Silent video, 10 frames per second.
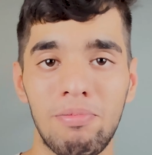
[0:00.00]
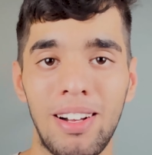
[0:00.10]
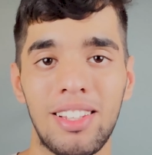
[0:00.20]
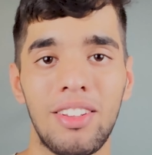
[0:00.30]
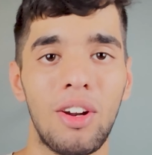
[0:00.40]

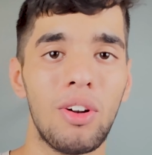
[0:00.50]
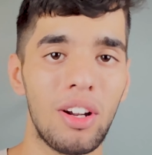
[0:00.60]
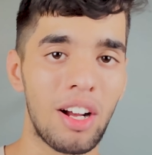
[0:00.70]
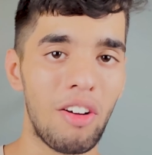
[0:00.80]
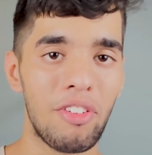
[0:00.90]
मैं सीता हूँ
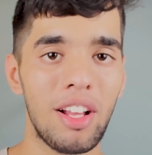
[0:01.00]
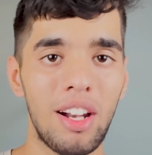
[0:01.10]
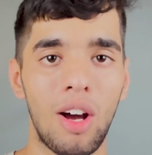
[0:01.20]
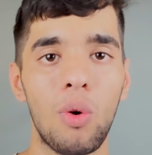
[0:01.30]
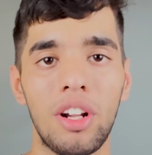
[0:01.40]
काफी यार
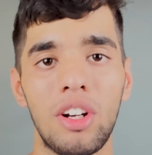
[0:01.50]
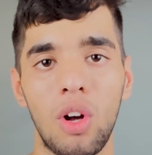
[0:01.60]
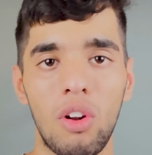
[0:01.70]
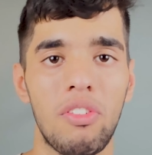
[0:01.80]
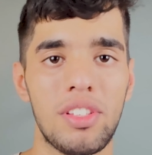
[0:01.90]
लाउड है
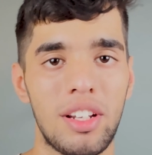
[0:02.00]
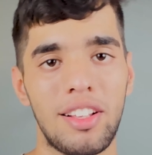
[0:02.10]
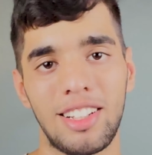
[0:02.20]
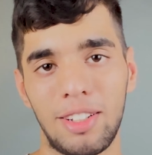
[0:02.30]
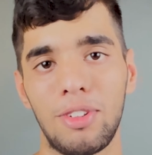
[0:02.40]
डॉल्यू विजन के
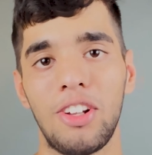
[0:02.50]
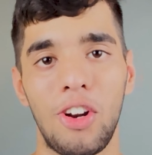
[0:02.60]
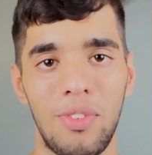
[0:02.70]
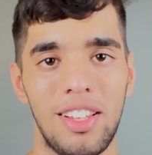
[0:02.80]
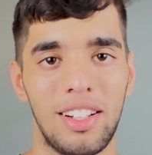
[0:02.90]
साथ आपको
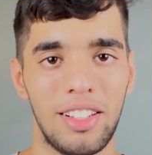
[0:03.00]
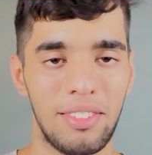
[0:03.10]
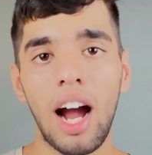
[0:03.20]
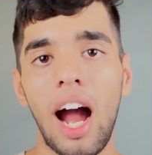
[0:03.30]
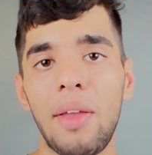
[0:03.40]
देखने मिल जाती
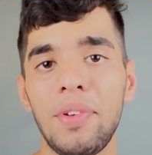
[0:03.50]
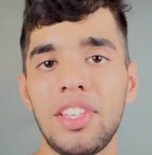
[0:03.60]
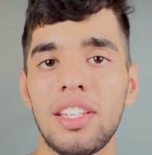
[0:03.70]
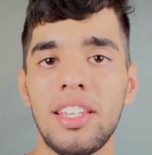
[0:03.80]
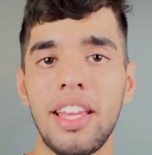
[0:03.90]
है आई पी
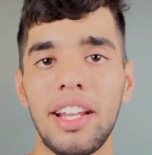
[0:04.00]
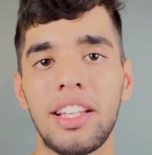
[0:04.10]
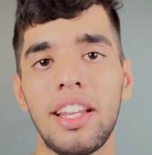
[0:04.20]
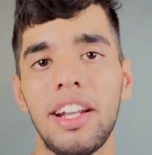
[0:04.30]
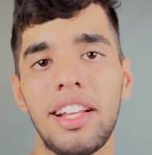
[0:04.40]
सिक्सटी एट
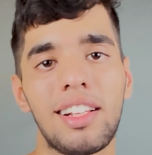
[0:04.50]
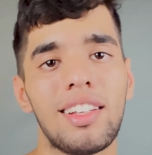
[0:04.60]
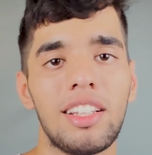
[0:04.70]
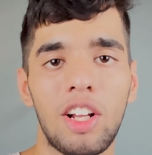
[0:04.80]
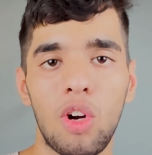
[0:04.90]
की रेटिंग के
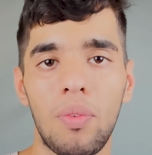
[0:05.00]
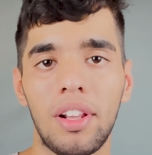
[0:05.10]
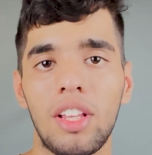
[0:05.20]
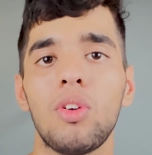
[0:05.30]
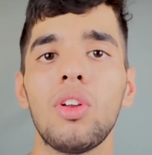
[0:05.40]
साथ देखने को
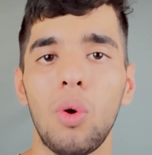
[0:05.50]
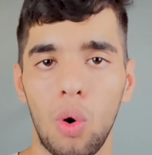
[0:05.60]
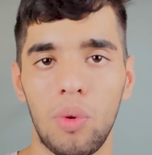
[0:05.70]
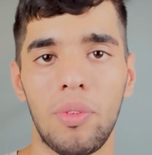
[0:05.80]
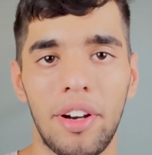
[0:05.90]
मिलते हैं जो कि
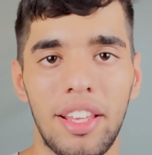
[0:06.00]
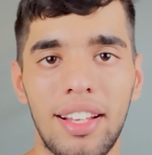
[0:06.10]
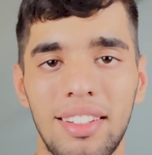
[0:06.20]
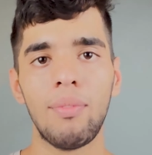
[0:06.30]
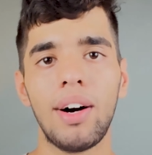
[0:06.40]
और भी बड़ी
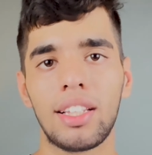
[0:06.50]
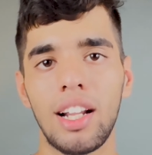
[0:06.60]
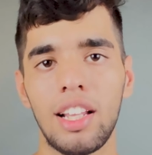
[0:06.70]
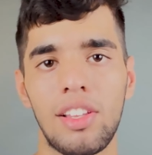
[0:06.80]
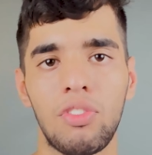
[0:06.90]
है अब बात
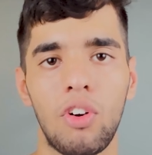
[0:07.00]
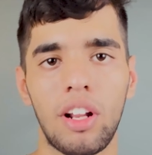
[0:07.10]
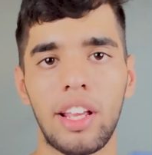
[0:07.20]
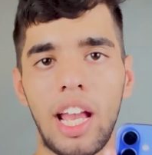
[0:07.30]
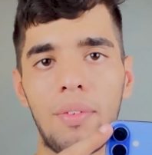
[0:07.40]
कर लेते हैं इस फोन
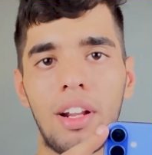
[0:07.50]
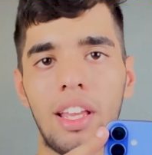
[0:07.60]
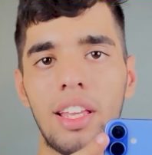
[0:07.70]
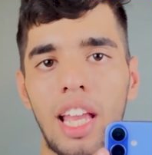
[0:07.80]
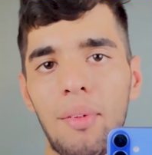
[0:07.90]
के कैमरा
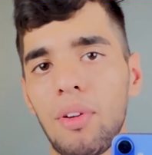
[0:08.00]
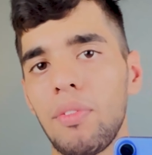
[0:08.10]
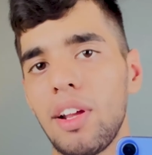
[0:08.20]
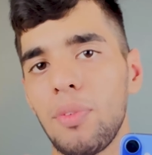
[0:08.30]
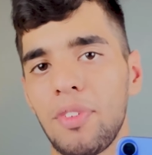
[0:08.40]
की कैमरा में
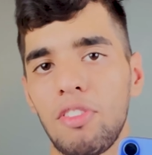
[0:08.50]
भाई अपना